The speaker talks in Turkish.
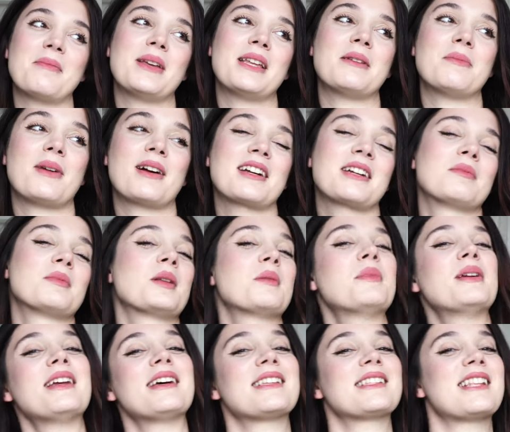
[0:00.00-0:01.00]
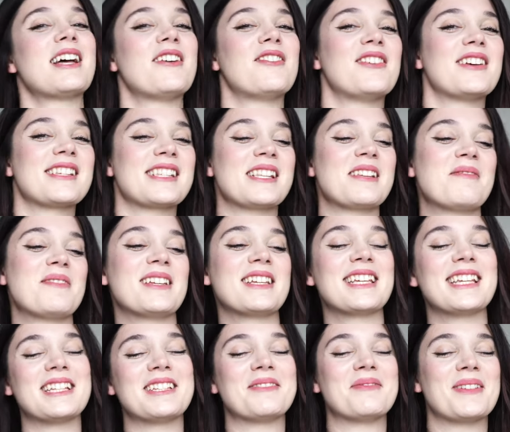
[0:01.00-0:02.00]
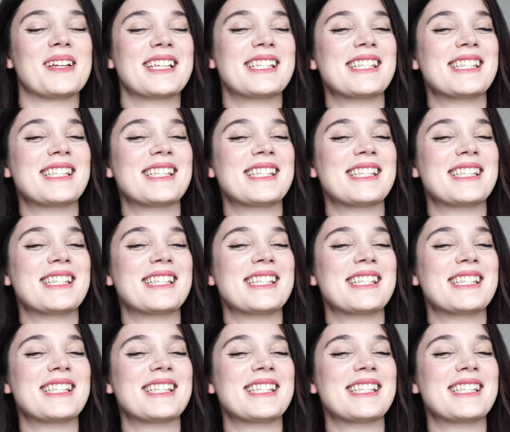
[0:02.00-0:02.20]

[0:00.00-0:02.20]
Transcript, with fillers: benim hakkında biraz daha fazla bilgi edinmek